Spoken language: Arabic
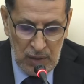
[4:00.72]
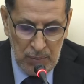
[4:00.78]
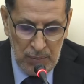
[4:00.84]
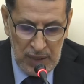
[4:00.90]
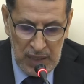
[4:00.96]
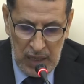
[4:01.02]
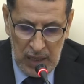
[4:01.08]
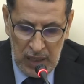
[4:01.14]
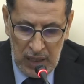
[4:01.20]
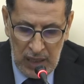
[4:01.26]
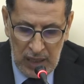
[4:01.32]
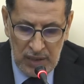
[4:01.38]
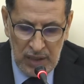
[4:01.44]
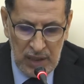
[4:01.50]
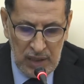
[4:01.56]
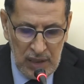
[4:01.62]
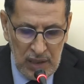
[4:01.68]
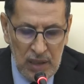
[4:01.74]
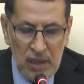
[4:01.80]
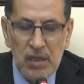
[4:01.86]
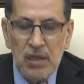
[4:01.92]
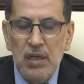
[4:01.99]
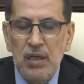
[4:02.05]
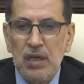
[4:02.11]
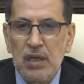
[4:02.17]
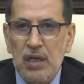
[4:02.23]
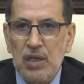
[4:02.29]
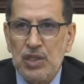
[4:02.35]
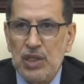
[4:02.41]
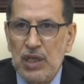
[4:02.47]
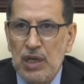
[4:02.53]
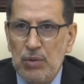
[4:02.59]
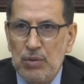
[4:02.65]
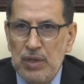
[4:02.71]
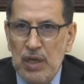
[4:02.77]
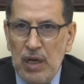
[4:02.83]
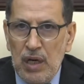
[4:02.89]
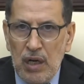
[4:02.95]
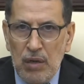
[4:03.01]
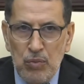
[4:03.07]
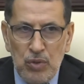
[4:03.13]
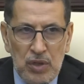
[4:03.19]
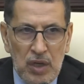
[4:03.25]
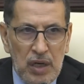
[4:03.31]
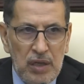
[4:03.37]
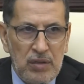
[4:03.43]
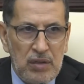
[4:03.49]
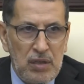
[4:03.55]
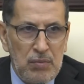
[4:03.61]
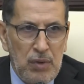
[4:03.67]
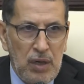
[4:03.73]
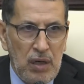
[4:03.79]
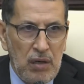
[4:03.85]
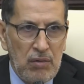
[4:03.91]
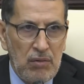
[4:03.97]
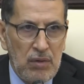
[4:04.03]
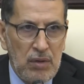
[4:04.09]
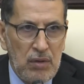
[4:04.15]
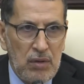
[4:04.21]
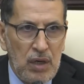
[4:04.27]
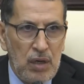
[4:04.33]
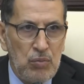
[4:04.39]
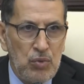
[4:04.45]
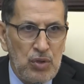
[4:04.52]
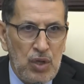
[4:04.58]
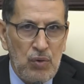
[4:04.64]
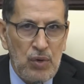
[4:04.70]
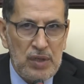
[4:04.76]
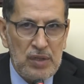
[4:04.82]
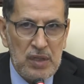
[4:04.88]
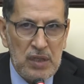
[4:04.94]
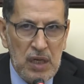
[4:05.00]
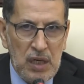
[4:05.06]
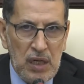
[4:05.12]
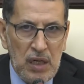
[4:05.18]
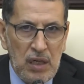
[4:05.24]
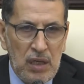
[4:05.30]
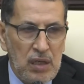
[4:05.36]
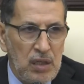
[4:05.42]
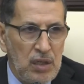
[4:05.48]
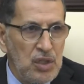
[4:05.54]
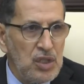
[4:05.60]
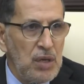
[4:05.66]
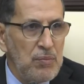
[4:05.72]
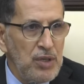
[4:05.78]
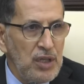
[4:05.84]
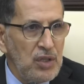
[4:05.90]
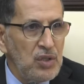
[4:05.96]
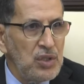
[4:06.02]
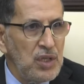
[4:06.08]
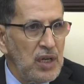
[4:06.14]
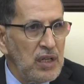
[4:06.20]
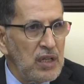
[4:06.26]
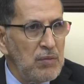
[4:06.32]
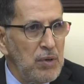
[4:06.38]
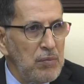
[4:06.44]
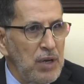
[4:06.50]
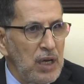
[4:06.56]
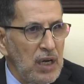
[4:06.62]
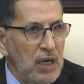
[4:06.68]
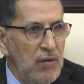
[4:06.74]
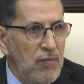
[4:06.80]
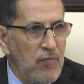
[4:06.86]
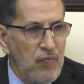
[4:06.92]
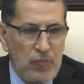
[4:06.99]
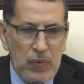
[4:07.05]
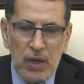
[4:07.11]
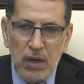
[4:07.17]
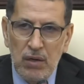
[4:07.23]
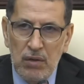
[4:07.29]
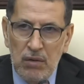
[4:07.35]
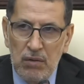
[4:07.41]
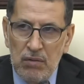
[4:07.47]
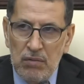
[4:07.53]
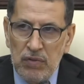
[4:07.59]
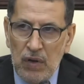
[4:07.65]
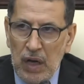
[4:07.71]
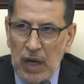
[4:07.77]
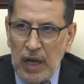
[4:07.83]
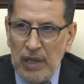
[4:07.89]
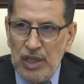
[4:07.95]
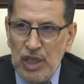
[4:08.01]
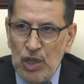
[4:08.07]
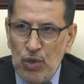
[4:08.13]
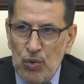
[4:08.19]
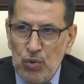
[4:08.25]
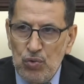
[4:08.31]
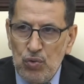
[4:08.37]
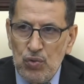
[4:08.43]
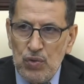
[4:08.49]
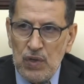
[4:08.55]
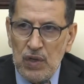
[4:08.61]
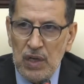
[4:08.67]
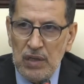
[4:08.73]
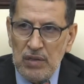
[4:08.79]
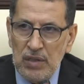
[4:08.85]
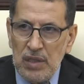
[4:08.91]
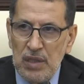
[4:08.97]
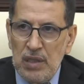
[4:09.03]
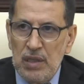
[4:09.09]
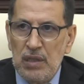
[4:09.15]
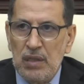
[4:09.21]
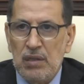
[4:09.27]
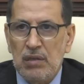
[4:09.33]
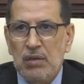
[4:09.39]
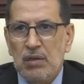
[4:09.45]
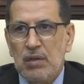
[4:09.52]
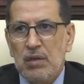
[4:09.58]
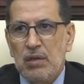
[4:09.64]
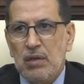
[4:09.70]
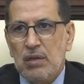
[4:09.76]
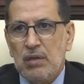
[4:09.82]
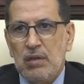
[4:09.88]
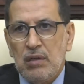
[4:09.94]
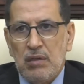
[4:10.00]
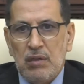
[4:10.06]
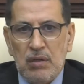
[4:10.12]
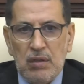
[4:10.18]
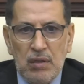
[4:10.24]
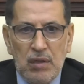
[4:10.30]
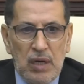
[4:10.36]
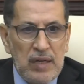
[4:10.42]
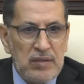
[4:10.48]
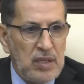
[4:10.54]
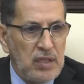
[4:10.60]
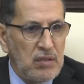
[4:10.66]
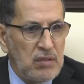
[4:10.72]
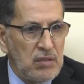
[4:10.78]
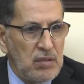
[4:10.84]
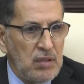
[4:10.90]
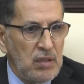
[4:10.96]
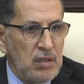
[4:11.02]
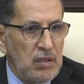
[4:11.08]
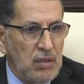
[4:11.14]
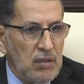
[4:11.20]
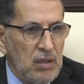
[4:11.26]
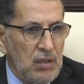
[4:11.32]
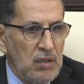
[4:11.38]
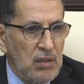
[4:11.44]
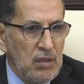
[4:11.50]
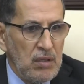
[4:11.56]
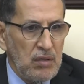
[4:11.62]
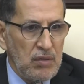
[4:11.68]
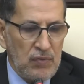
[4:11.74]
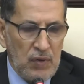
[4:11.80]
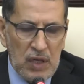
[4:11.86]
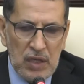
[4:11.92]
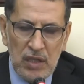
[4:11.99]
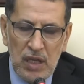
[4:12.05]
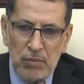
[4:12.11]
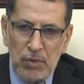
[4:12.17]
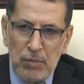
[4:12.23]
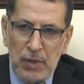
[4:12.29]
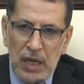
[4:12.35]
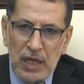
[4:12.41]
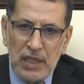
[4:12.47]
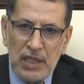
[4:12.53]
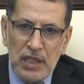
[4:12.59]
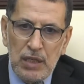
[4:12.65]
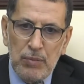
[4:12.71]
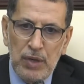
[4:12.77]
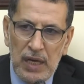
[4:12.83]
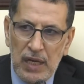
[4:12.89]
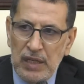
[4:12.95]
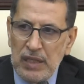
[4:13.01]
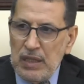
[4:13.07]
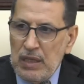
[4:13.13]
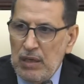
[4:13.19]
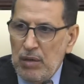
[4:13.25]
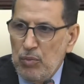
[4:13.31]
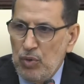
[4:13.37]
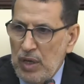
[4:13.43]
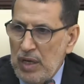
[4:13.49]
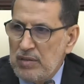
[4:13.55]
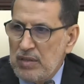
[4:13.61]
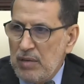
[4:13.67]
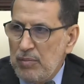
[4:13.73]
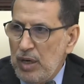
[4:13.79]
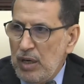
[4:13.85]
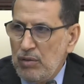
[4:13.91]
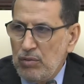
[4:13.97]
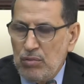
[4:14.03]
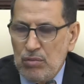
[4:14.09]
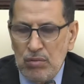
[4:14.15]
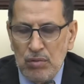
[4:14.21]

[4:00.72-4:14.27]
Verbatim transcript: بناء هذه الجهوية المتقدمة المتوازنة لجميع جهات المملكة فهذه الأسس التي آه، أتت آه، في الخطاب الملكي بهذه المناسبة